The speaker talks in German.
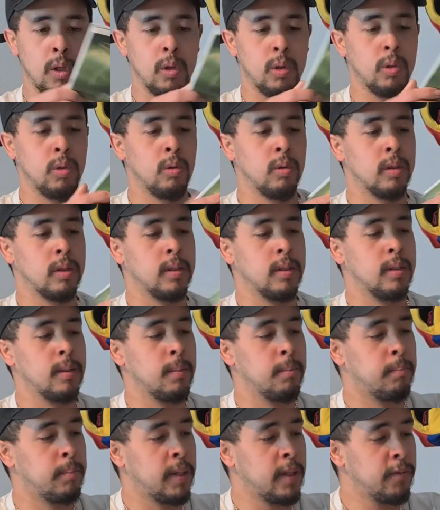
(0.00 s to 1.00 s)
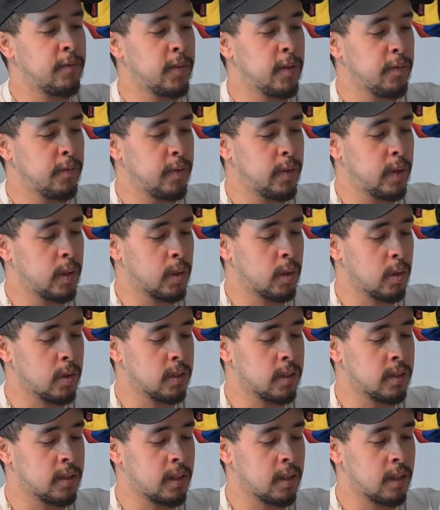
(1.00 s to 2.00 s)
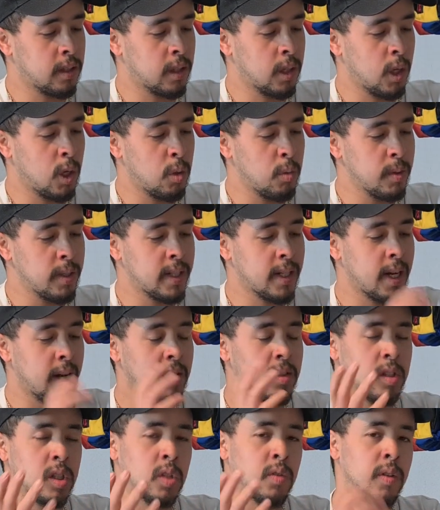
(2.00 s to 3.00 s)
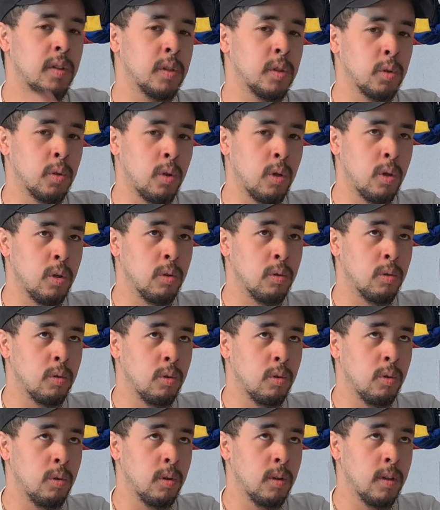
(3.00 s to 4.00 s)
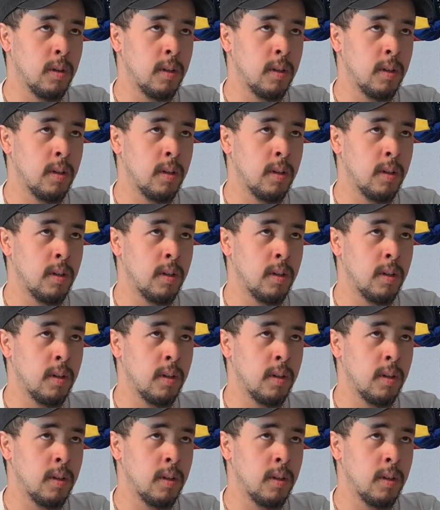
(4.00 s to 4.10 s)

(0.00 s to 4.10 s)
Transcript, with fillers: Und Band 5 kostet dann, glaube ich, 28 Euro,